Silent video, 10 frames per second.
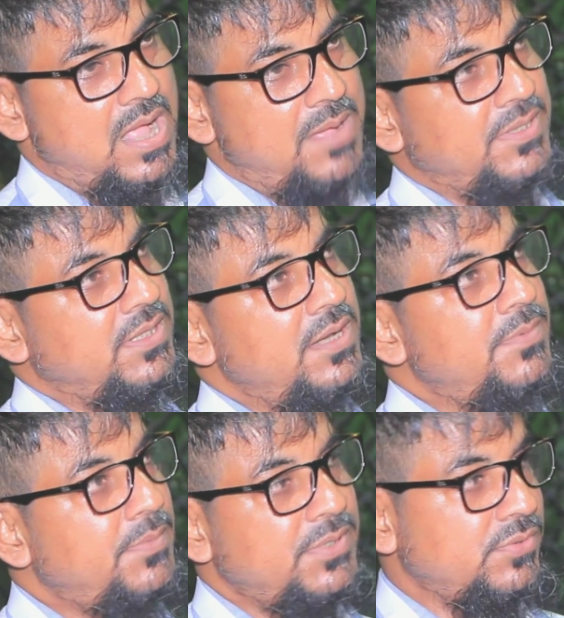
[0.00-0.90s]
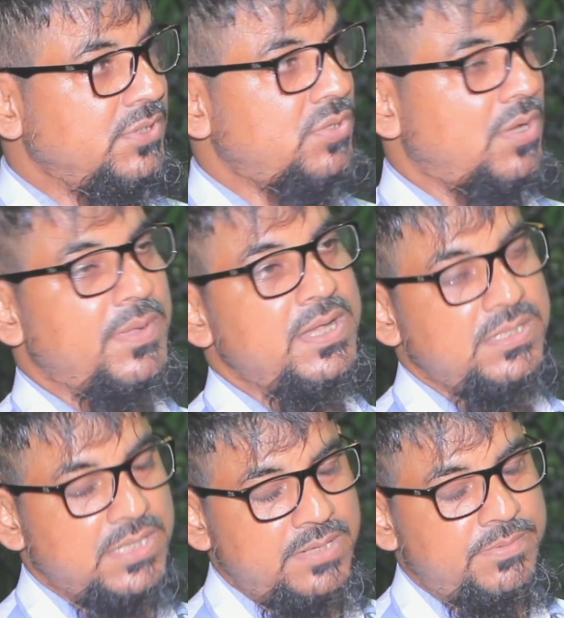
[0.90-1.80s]
আমাদের এইভাবে যদি সবাই
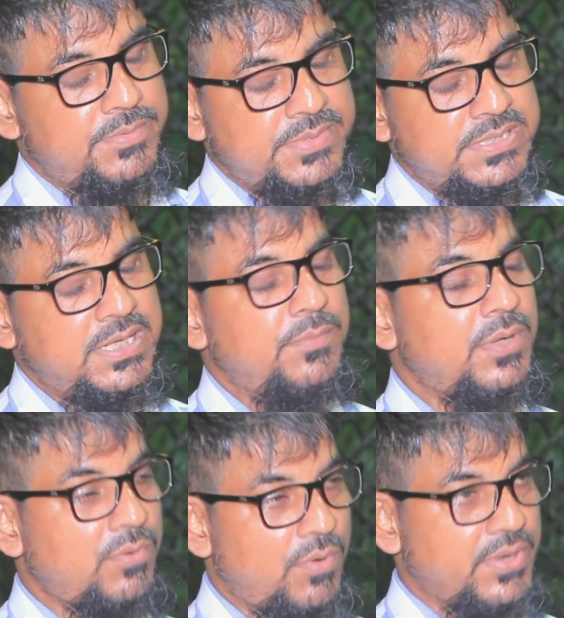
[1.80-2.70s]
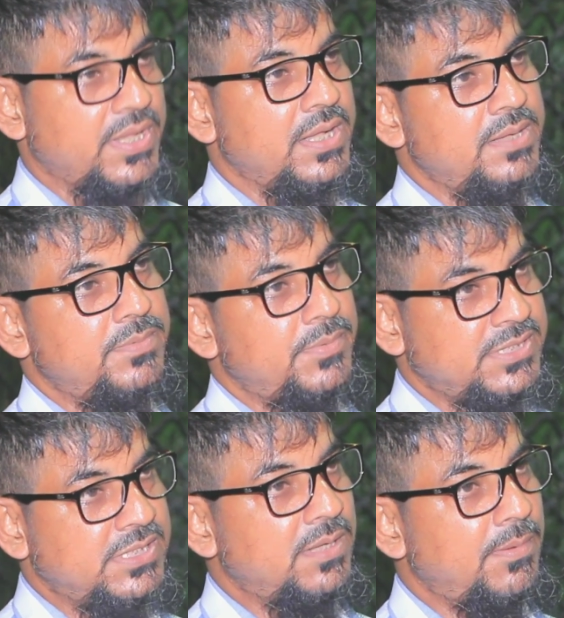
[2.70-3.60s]
এইভাবে সিনেমা করে এইভাবে
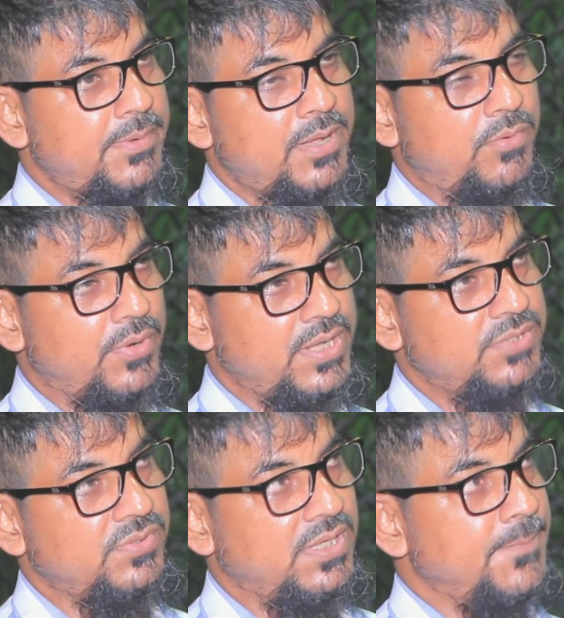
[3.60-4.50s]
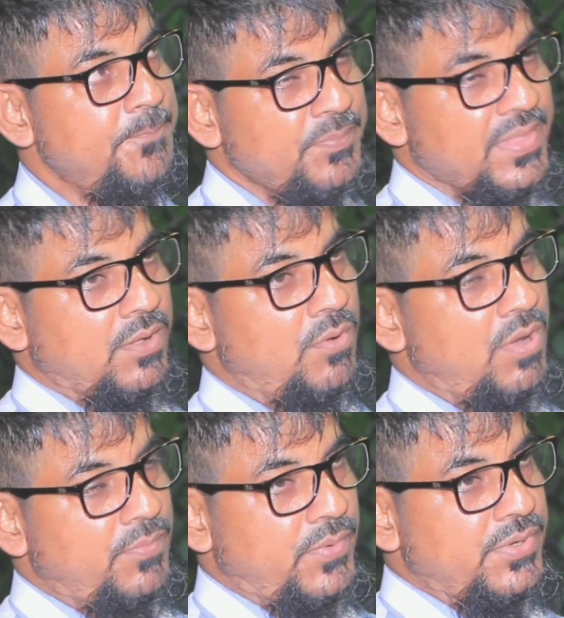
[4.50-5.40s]
চিন্তা ভাবনা করে যদি
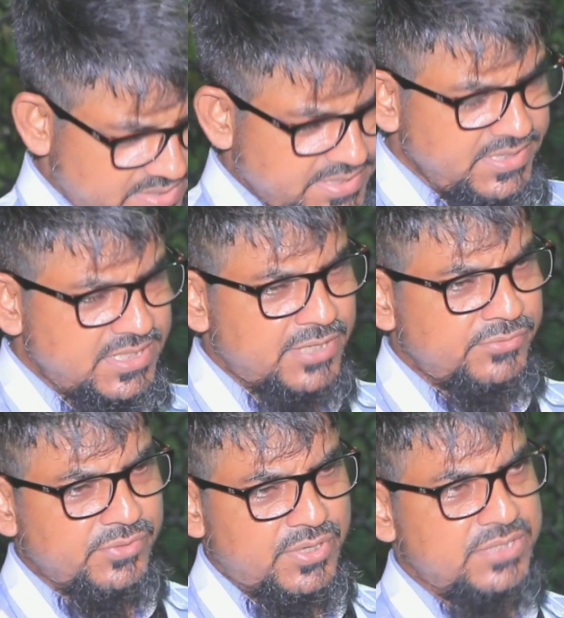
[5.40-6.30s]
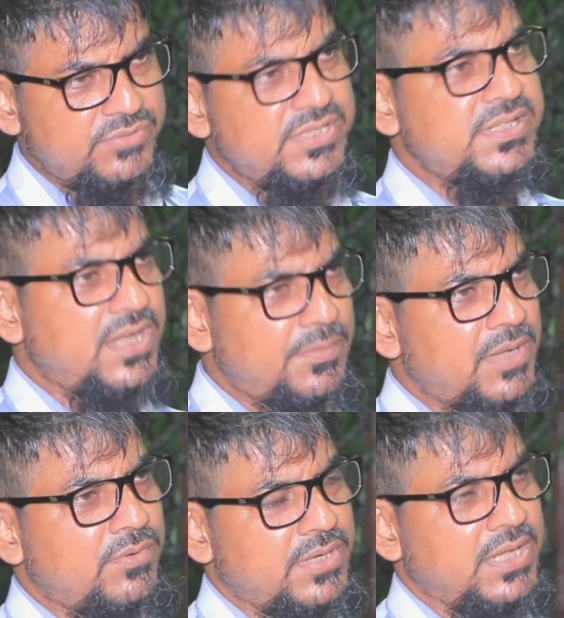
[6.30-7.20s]
গল্প নির্ধারণ করে যদি
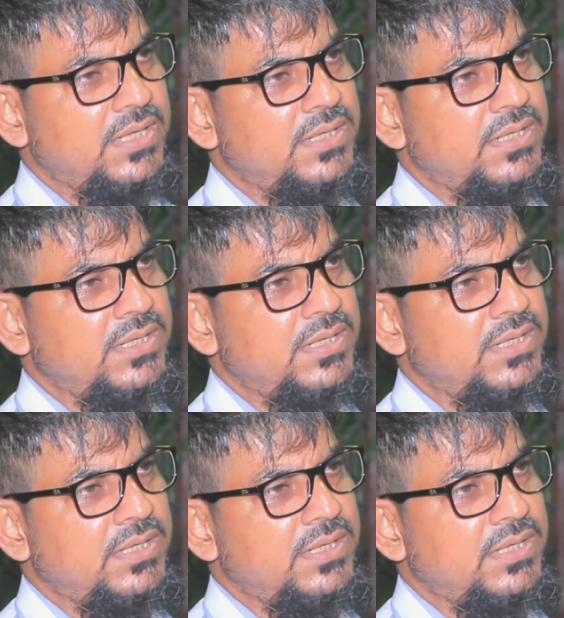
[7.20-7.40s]
সিনেমা করে